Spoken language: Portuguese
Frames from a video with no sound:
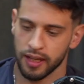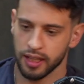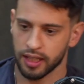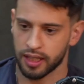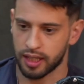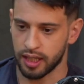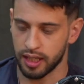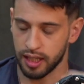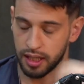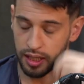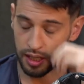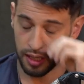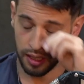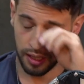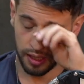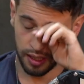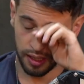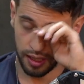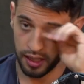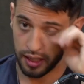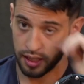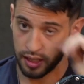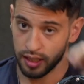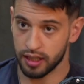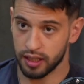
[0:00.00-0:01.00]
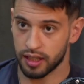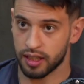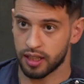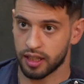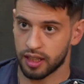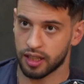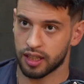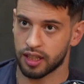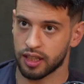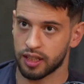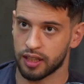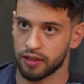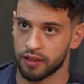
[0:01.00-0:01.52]
que,
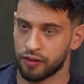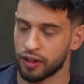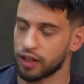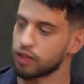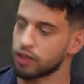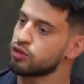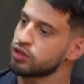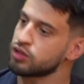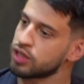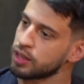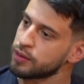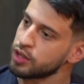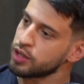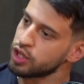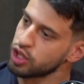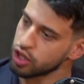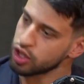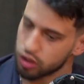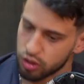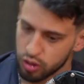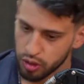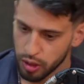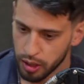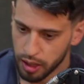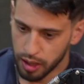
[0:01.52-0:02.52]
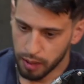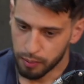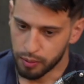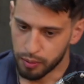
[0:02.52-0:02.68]
que fala justamente isso.